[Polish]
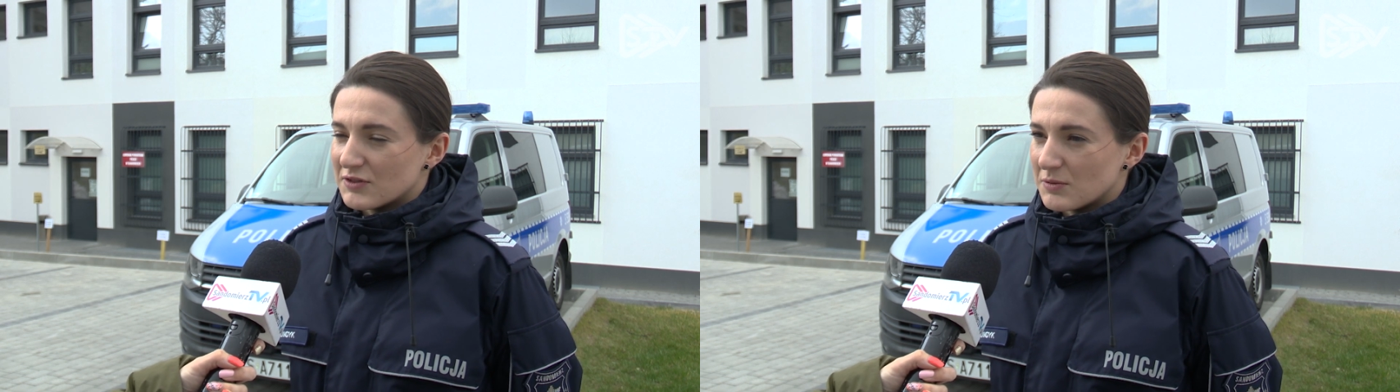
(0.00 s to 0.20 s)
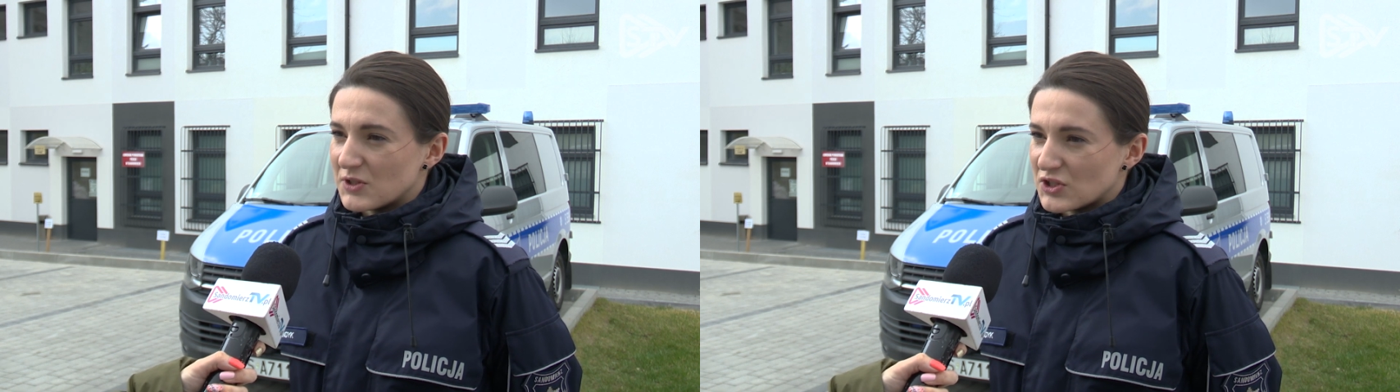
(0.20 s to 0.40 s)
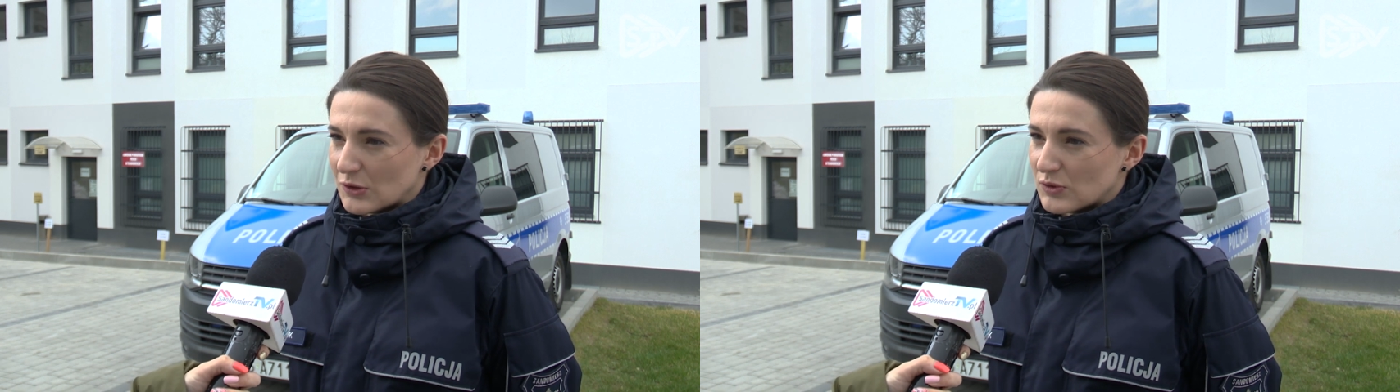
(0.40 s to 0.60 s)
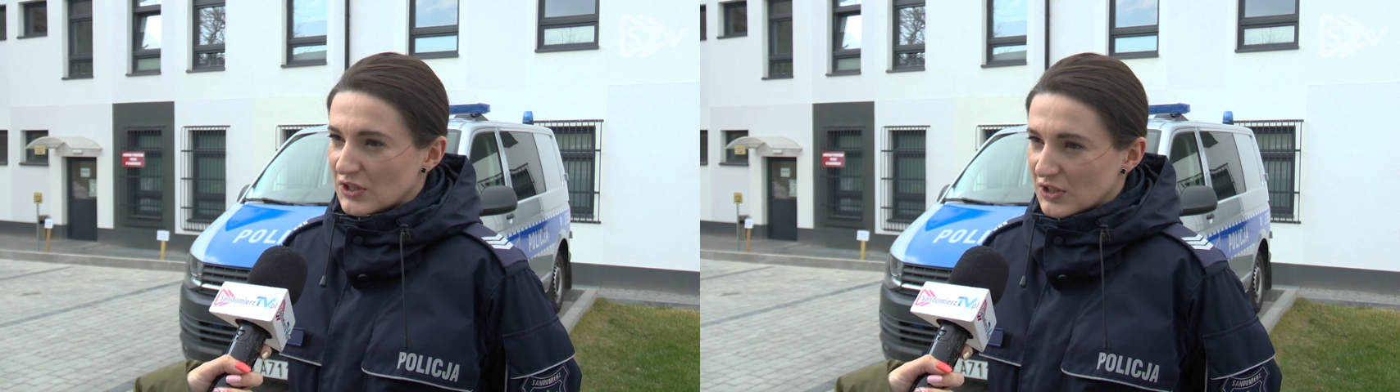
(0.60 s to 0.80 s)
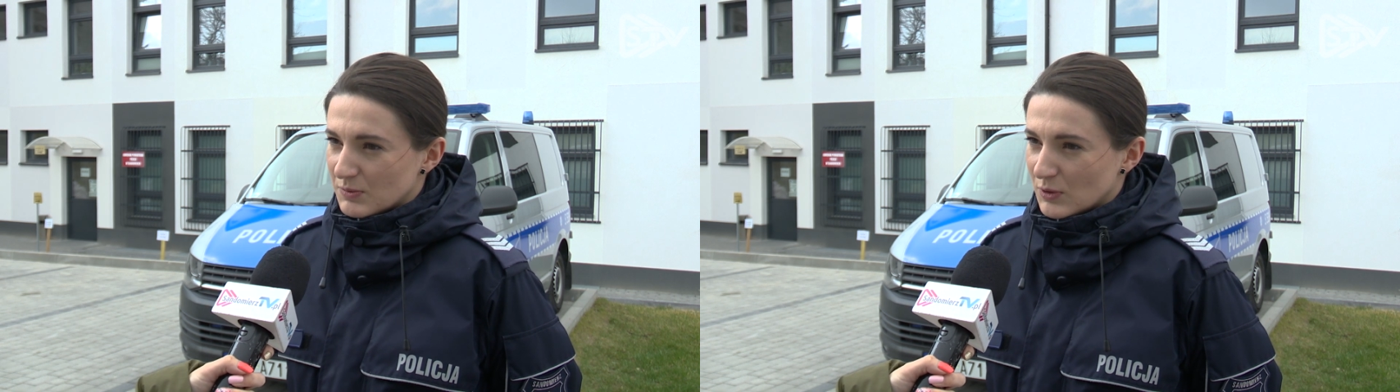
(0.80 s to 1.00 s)
w tym mieszkaniu
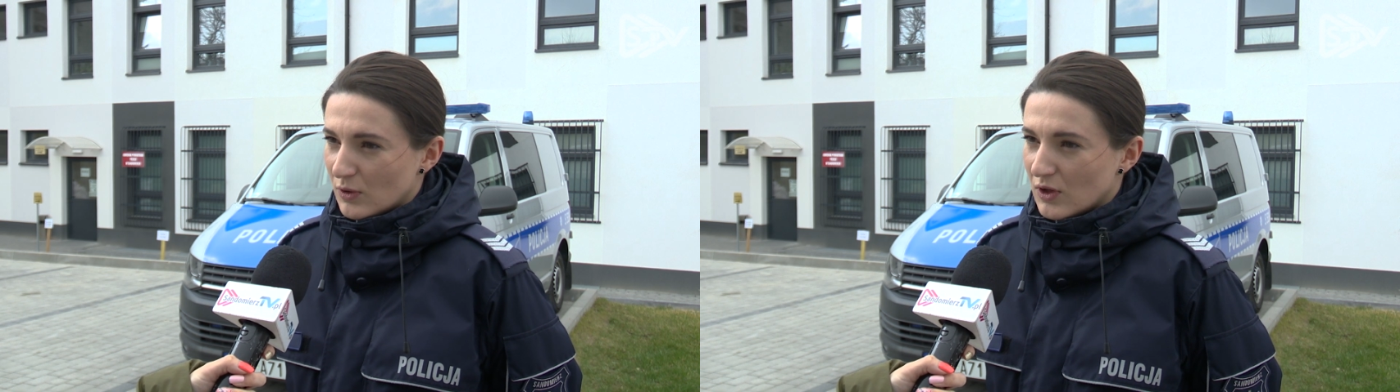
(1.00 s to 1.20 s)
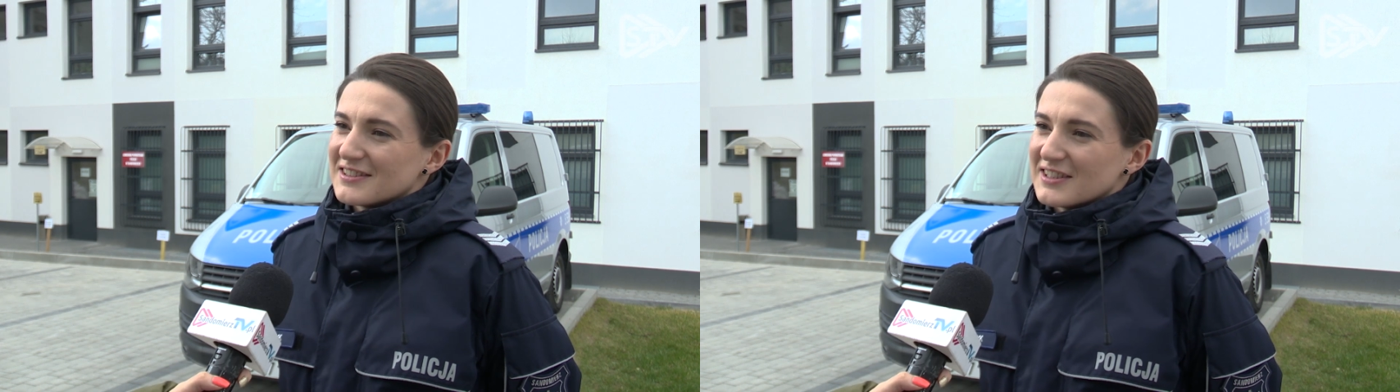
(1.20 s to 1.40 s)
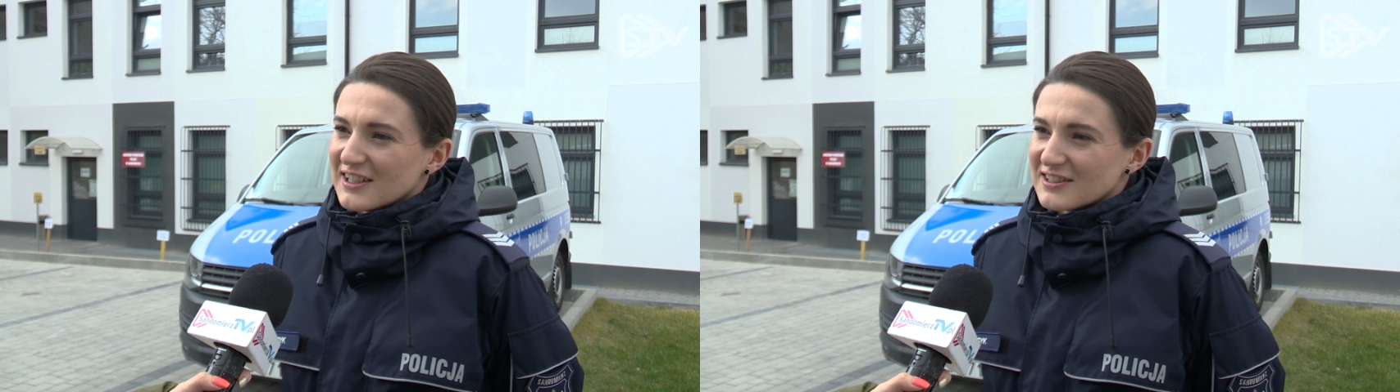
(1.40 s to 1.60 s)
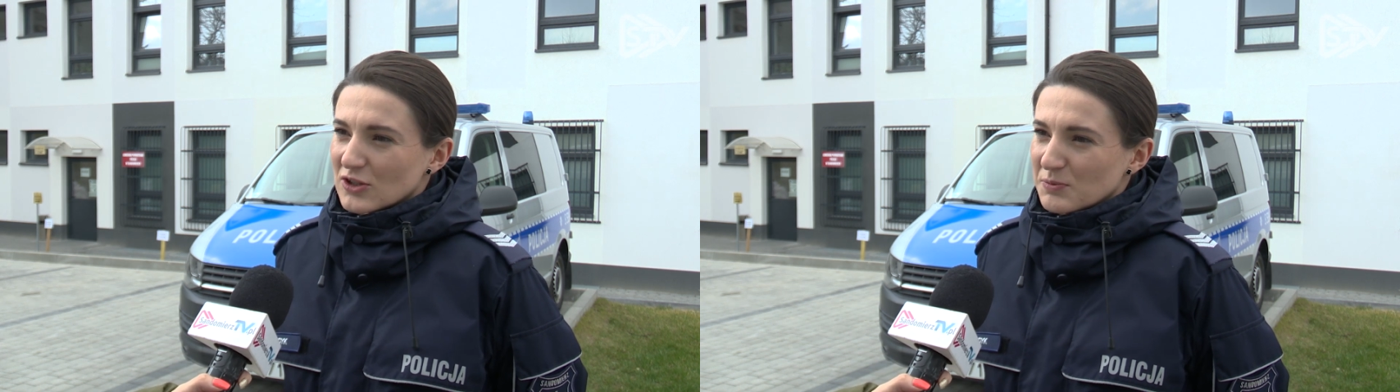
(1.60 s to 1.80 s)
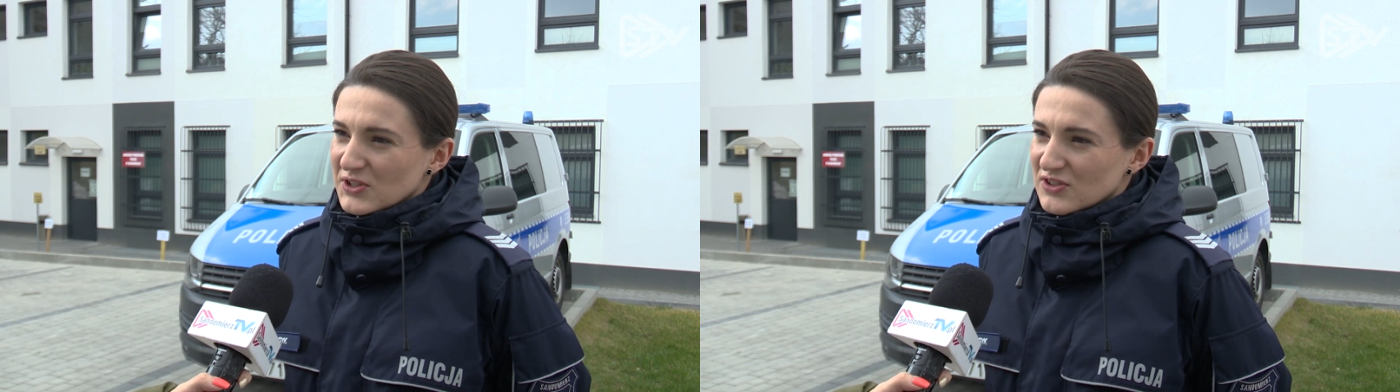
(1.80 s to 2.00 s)
jej nie było. Teraz
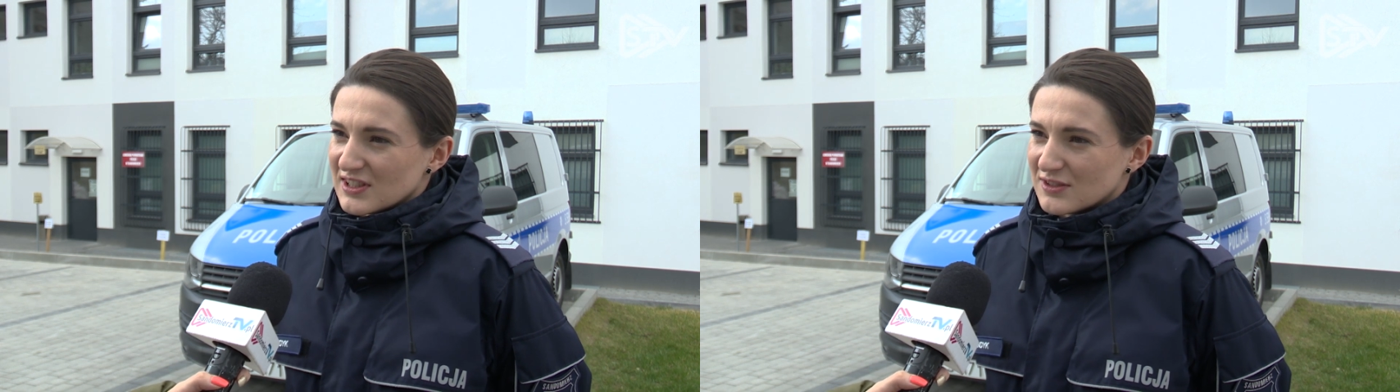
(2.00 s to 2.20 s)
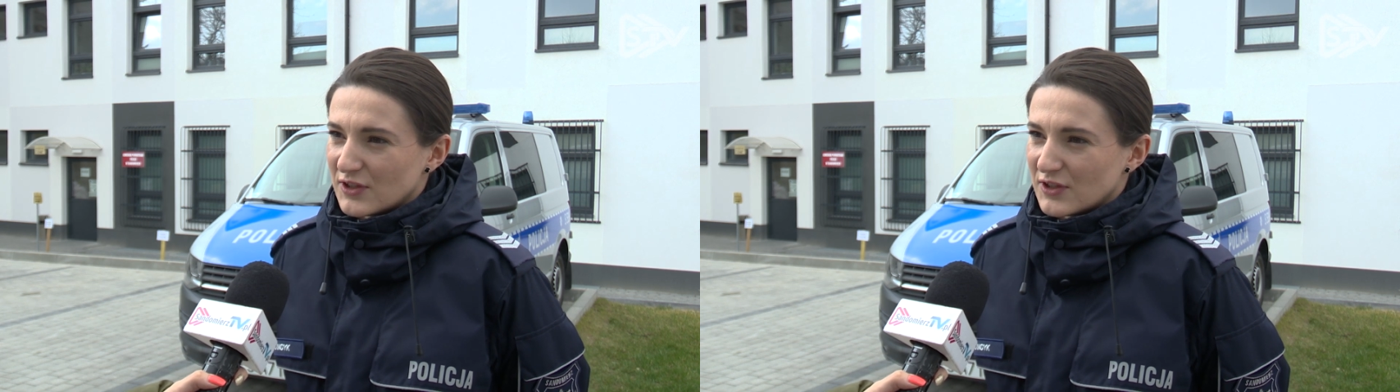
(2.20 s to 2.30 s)
kobiecie za